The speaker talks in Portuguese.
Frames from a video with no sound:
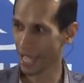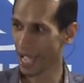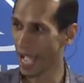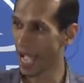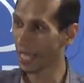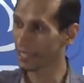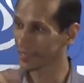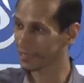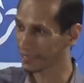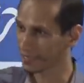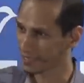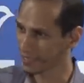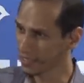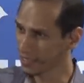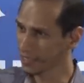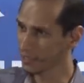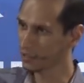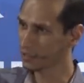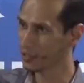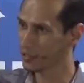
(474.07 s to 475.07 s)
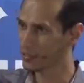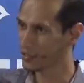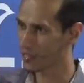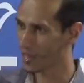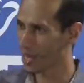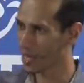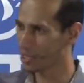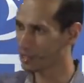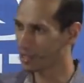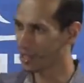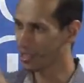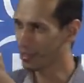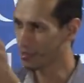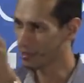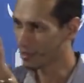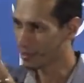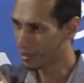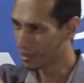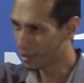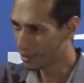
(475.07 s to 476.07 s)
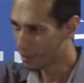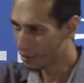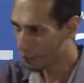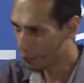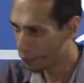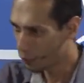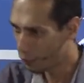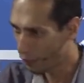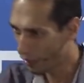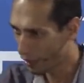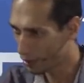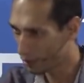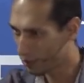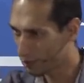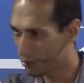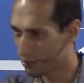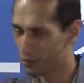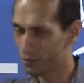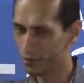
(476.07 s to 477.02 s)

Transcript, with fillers: assim te seja feito.